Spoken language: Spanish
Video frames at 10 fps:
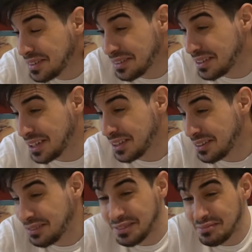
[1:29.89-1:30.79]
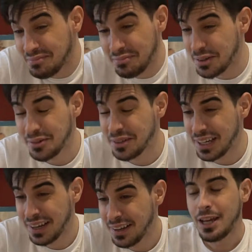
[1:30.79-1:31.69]
no entiendo. Pues, muy
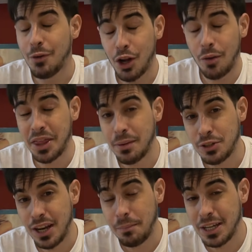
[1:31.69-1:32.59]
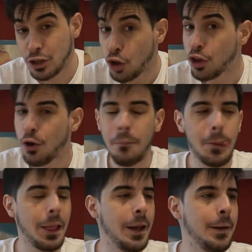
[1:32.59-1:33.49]
bien. Y bueno, comenzamos el episodio
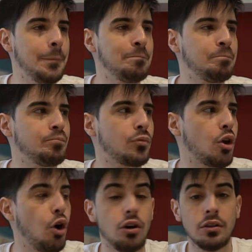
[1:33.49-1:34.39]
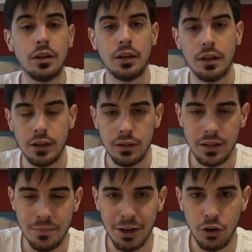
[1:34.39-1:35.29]
em, con eh,
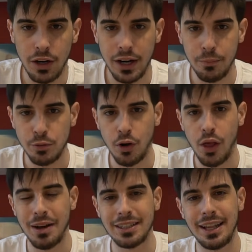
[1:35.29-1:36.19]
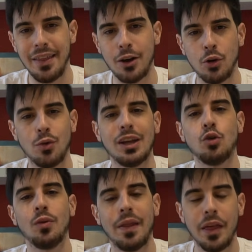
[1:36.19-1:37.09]
Desembarco el Rey, por pues, bueno, devastada, con una
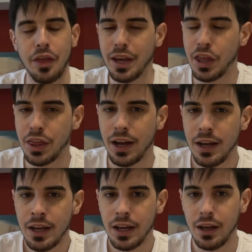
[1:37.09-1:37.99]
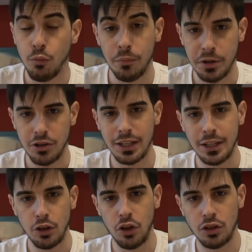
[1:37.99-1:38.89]
lluvia de ceniza. Eh, muy
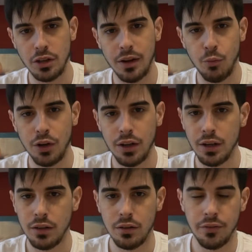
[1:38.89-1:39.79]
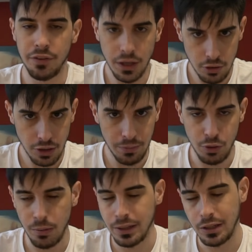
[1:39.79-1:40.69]
impresionante todo, se ve muy... En fin, o sea,
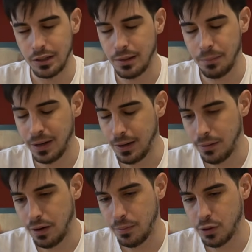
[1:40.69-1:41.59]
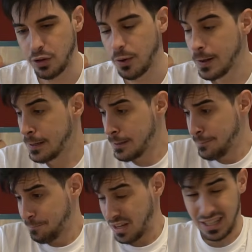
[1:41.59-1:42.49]
visualmente siempre el episodio
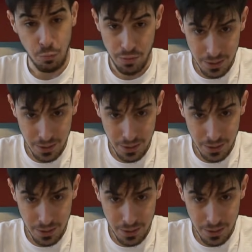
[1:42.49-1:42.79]
está muy